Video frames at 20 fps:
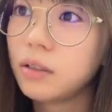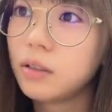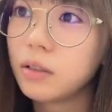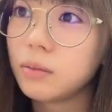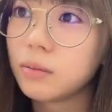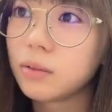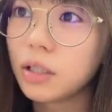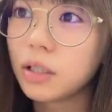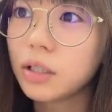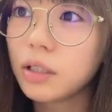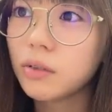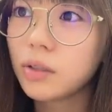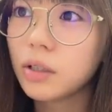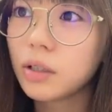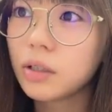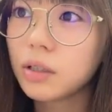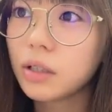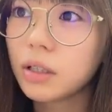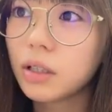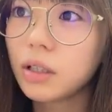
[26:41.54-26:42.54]
でも最近は
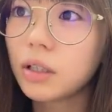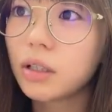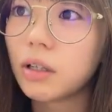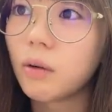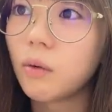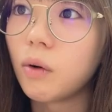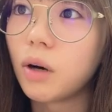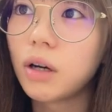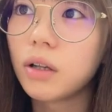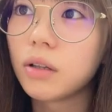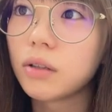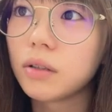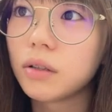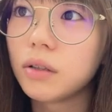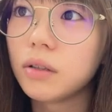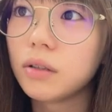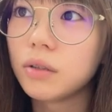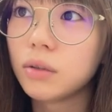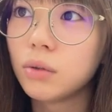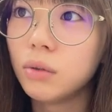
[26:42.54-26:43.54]
やってないから分かんない
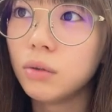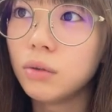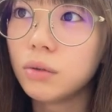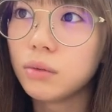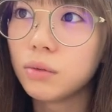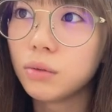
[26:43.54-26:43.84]
どう